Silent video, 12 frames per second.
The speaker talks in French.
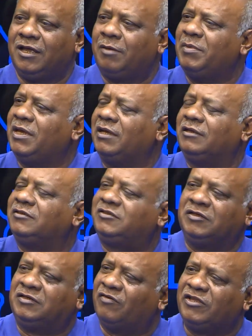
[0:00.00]
Mais
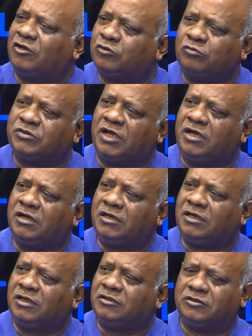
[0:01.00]
c'est vrai dans tout, hein,
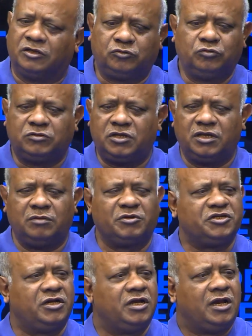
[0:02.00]
dans toutes les
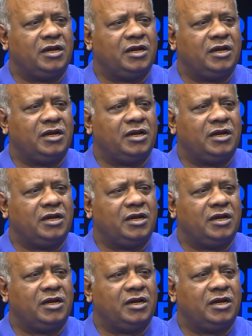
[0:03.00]
machins.